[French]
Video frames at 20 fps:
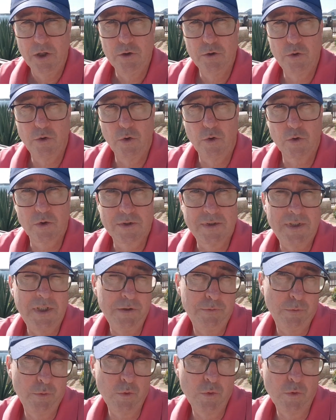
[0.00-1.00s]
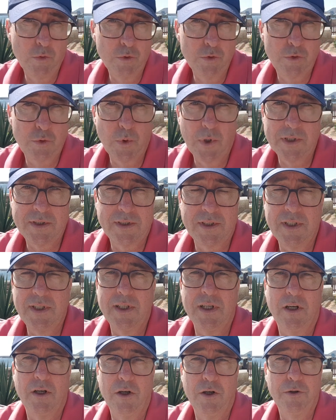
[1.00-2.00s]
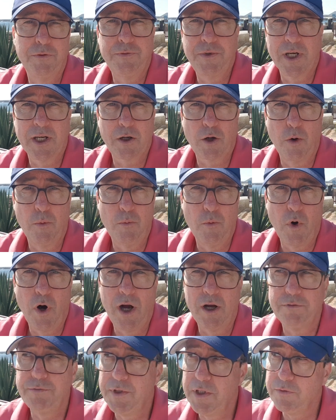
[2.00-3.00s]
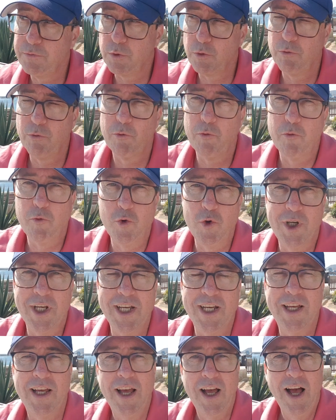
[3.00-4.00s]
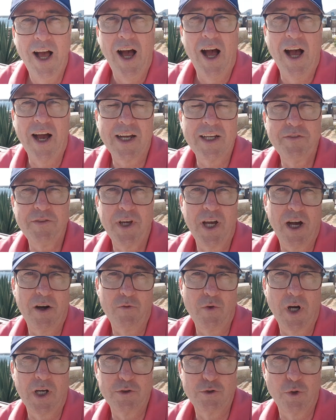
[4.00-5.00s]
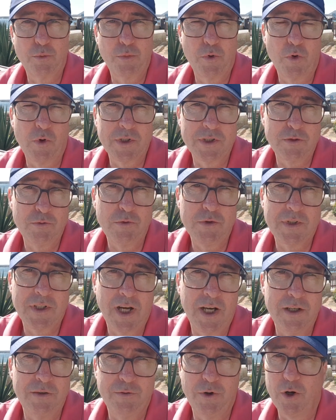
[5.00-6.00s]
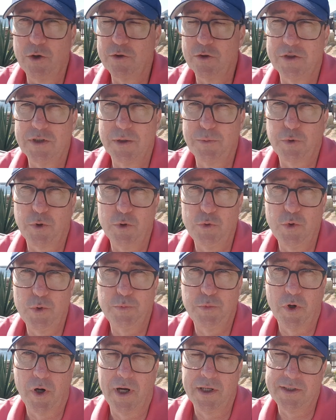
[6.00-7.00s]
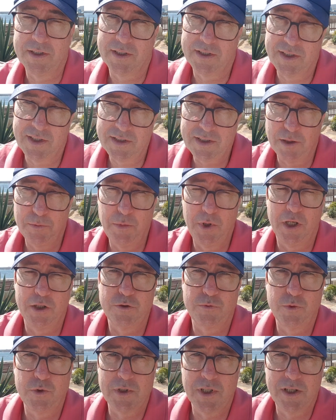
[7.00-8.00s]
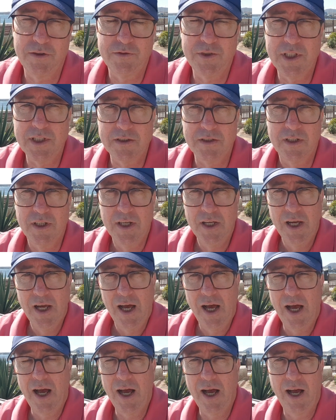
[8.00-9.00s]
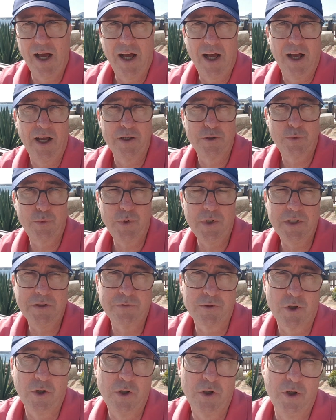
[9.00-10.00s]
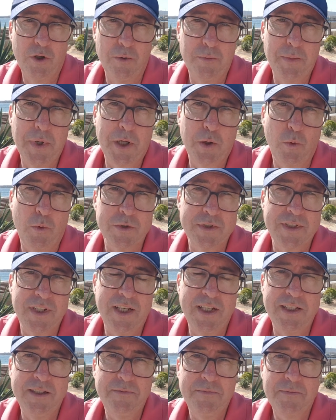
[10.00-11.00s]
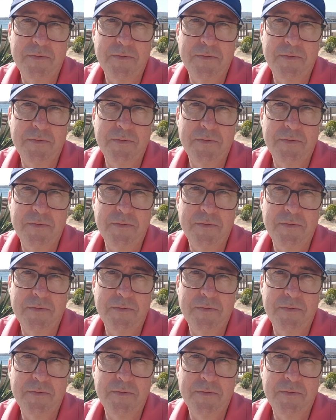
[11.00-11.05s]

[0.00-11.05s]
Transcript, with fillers: Donc si vous souhaitez faire comme moi, vivre où vous voulez, arriver à avoir de bons résultats et vendre des produits pour Internet, eh bien je vous invite à suivre euh, mes conseils